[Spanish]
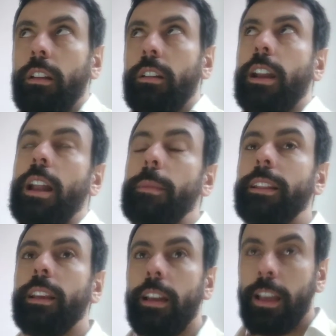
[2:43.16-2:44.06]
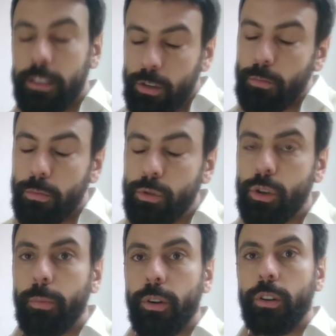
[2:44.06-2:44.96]
realmente eh, son
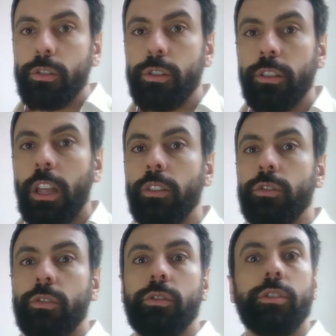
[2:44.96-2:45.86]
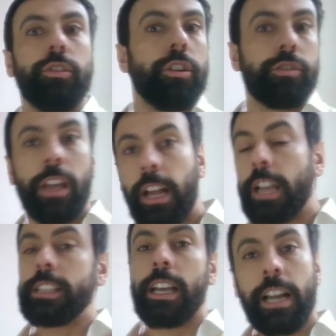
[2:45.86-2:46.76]
muchos, pero no son tantos. Entonces yo quiero
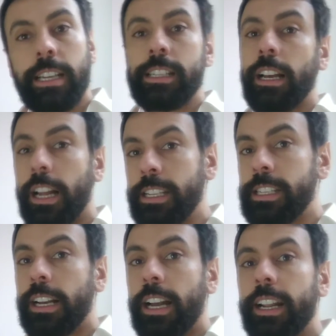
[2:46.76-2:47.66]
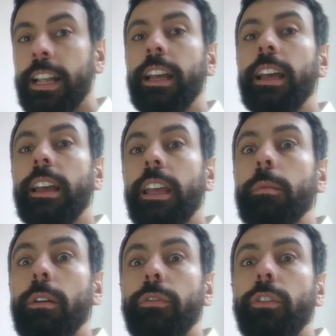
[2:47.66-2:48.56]
sacar y sacar y sacar y sacar y
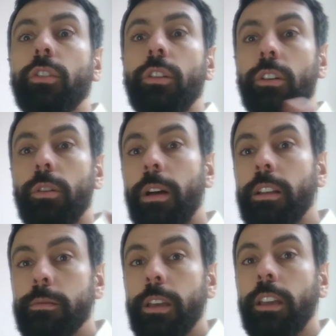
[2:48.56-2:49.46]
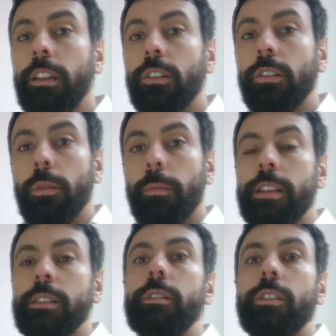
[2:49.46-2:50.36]
me enfoco en lo más viejito como para
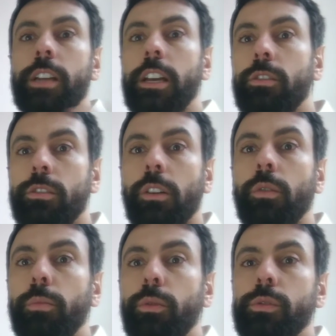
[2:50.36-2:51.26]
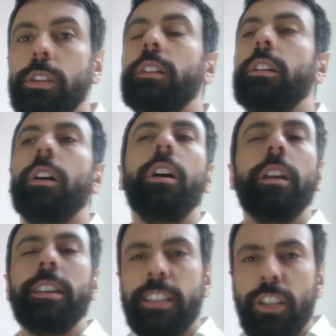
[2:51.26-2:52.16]
decir, bueno, ya esto ya cumplí un ciclo.
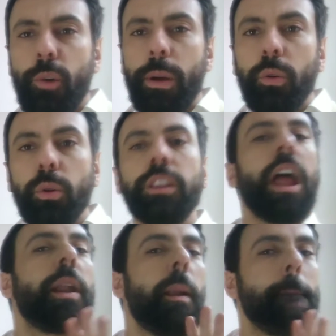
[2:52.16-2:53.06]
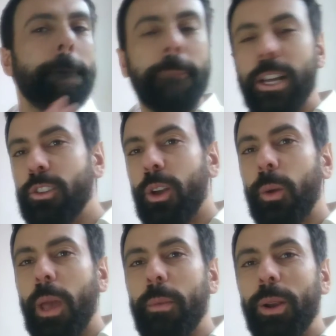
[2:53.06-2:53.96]
Y si no me gustan, más
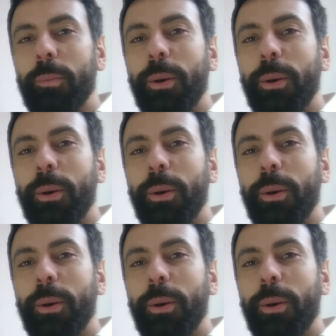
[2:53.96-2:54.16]
todavía me lo